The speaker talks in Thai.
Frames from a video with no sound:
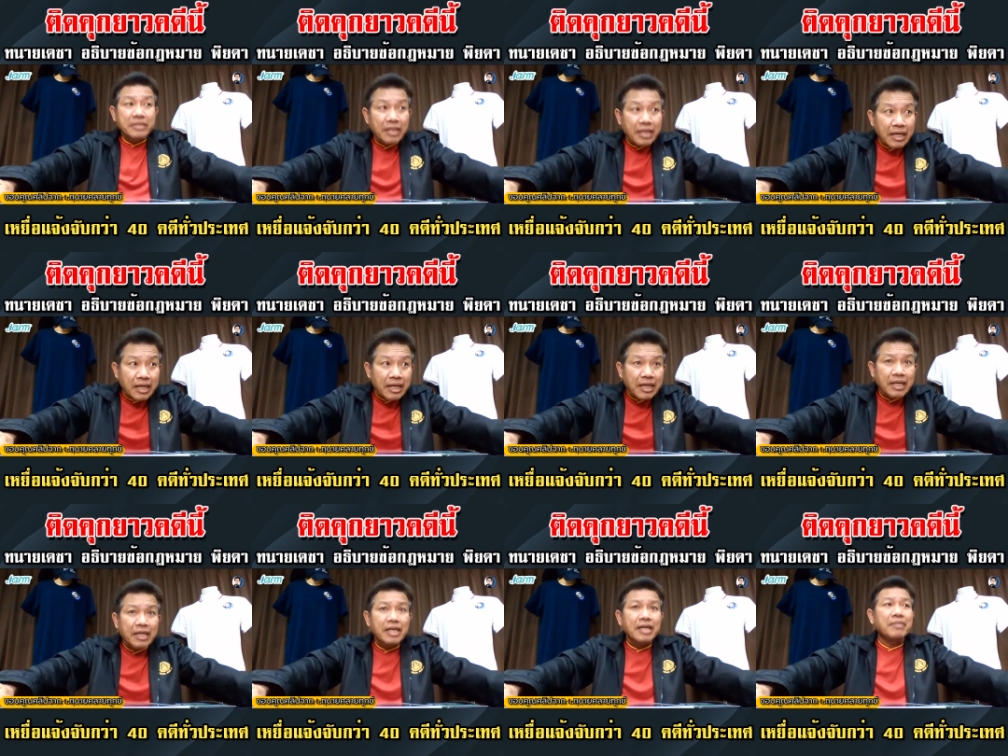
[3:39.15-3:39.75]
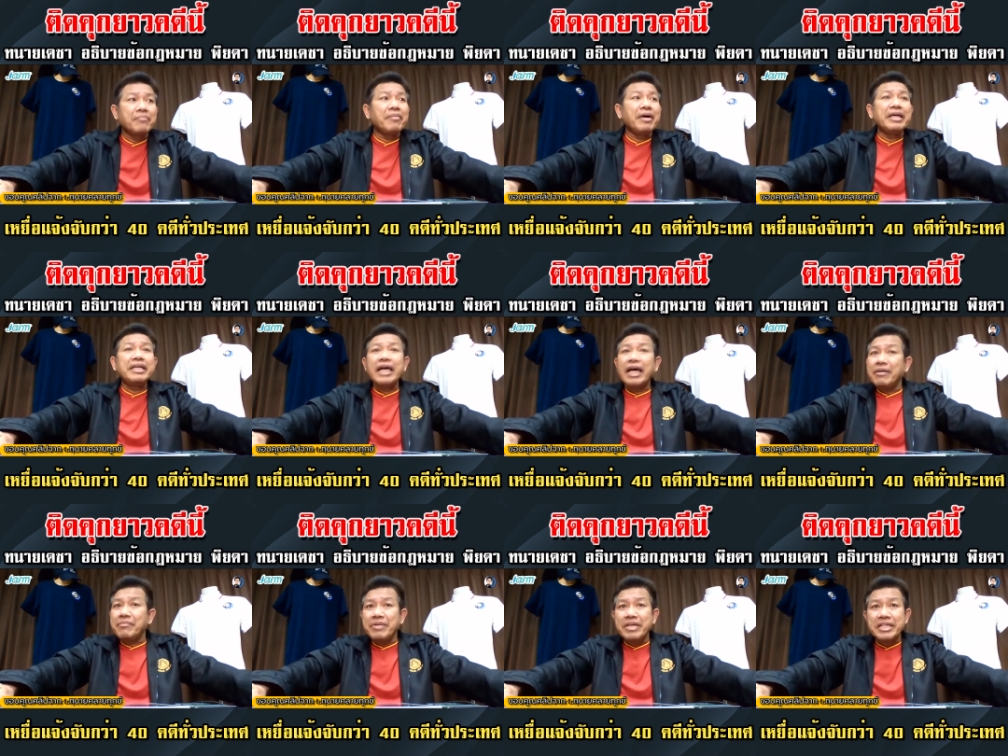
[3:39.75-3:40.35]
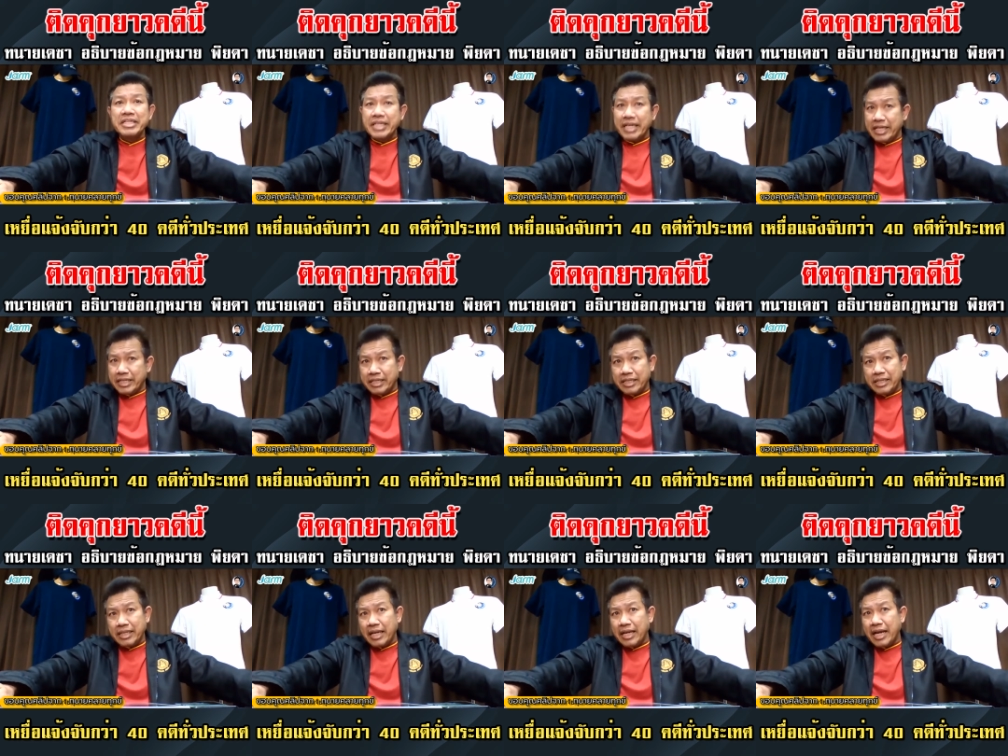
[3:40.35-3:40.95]
เธอไม่ได้มีเจ
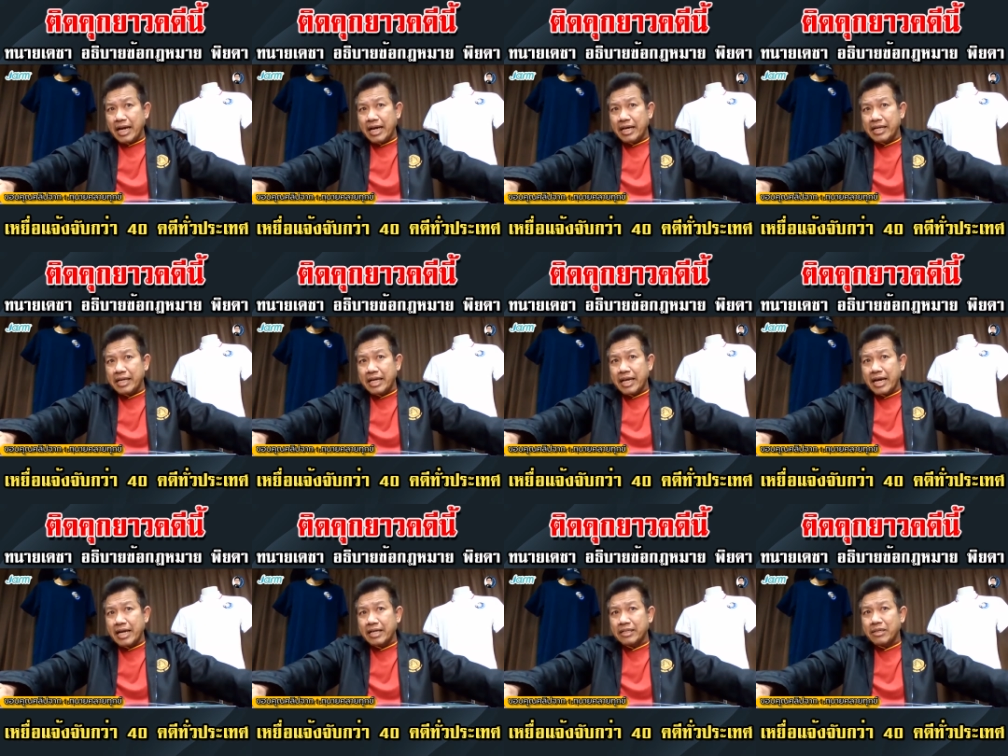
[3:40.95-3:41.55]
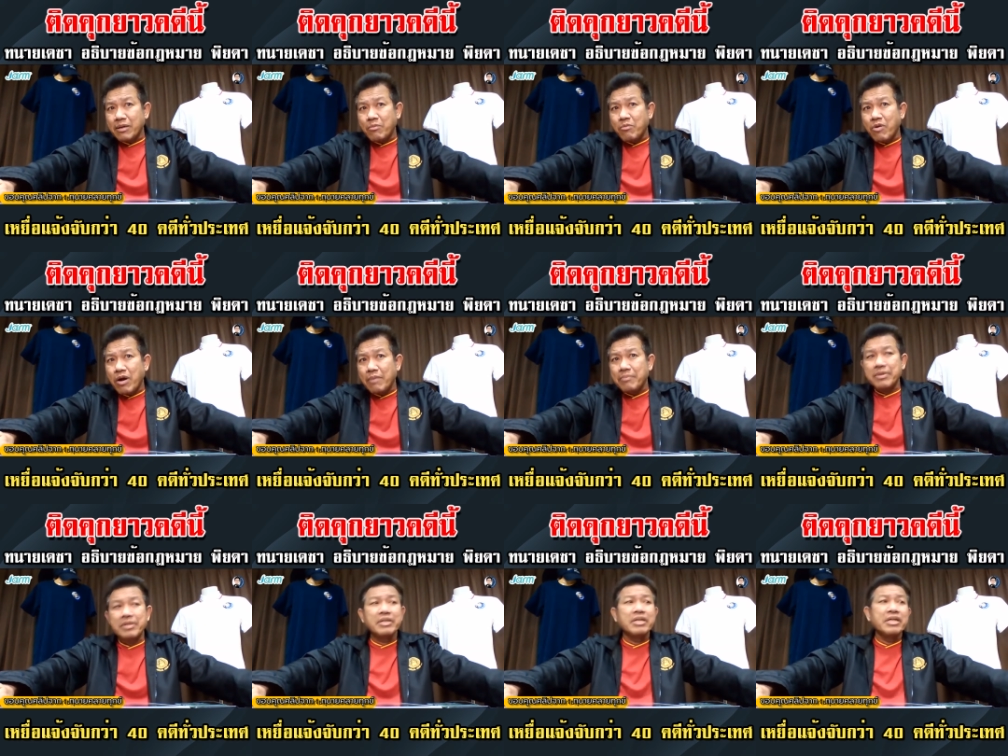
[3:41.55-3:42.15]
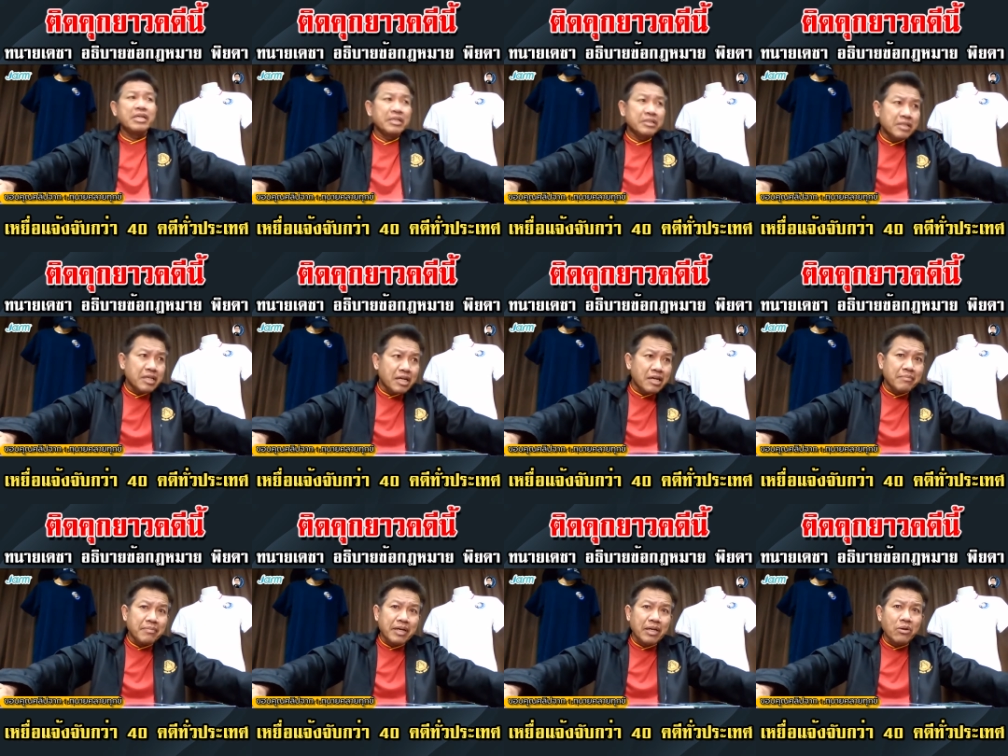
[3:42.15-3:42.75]
ตนาในการกระทำความผิด เธ
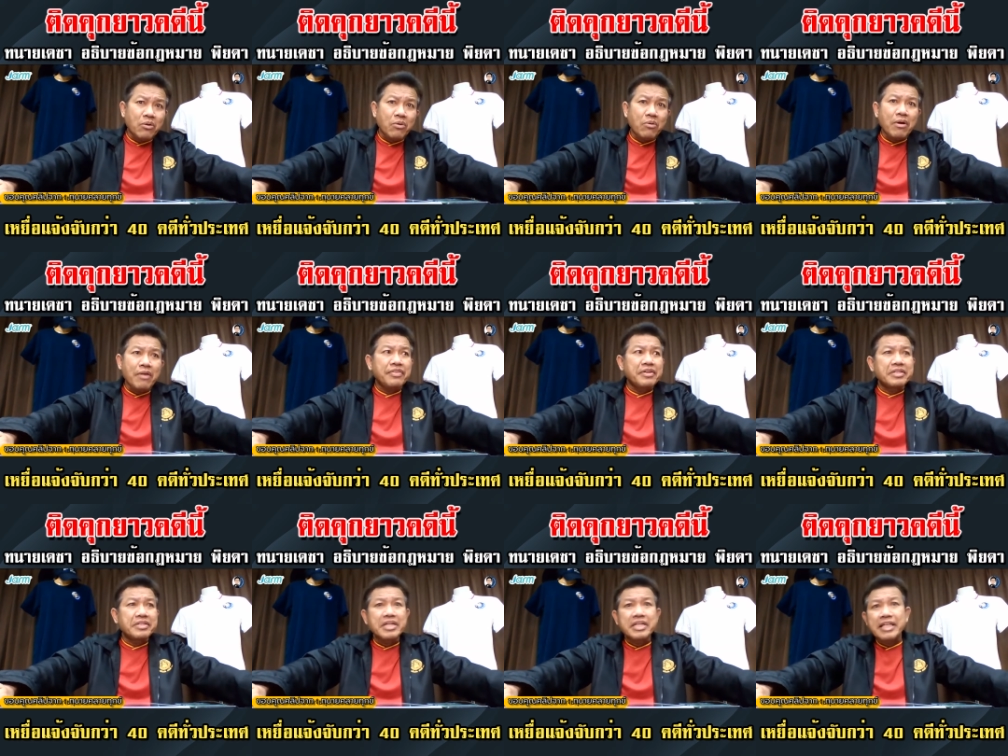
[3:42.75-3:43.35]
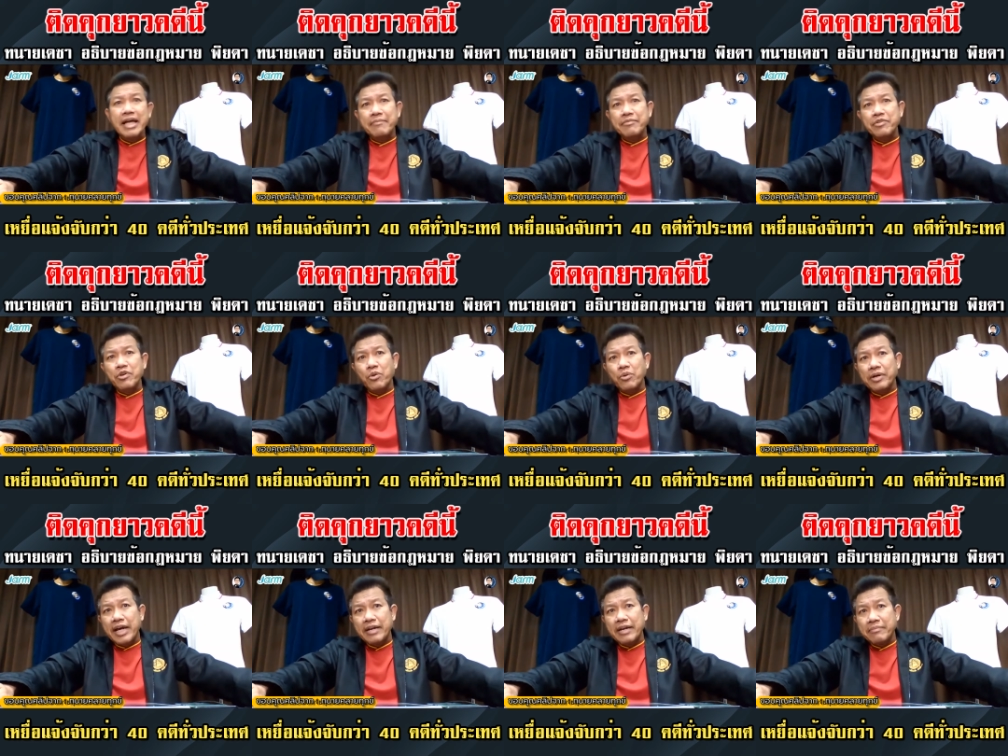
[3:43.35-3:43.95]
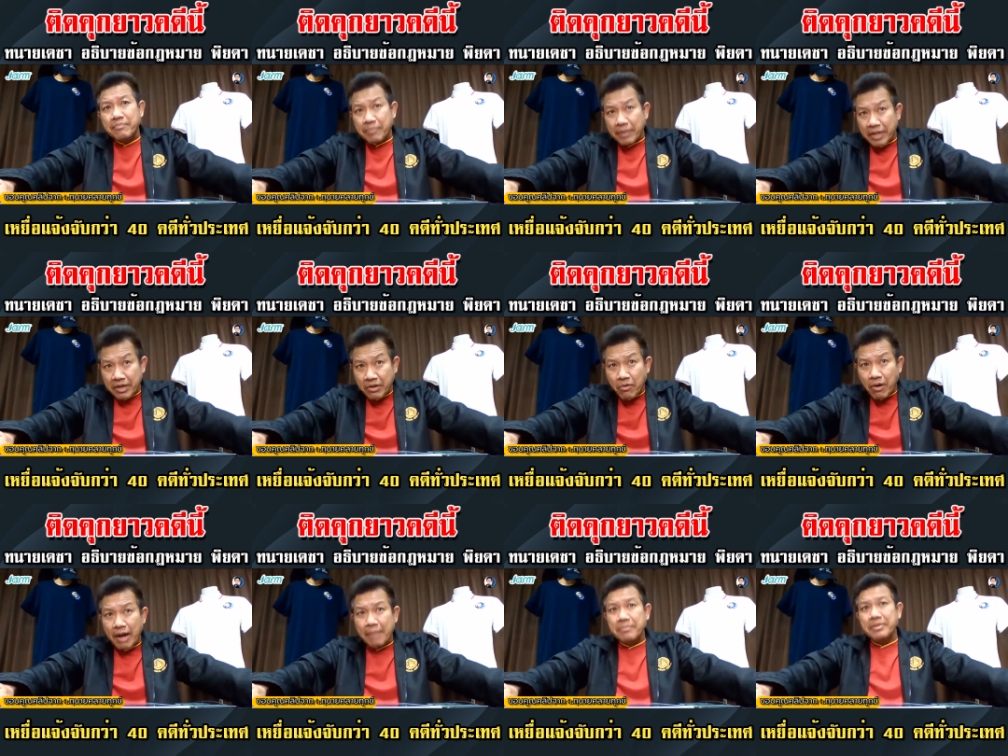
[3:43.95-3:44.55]
อไม่รู้ว่าสิ่งที่ทำอยู่นั้นเป็น
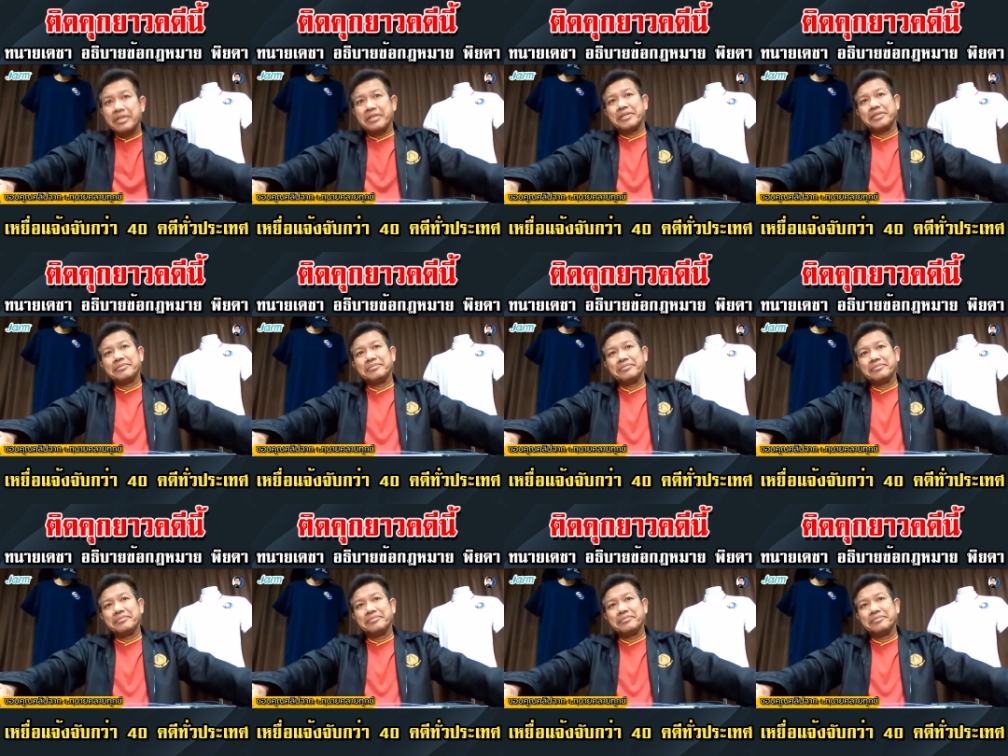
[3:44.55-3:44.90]
ความผิด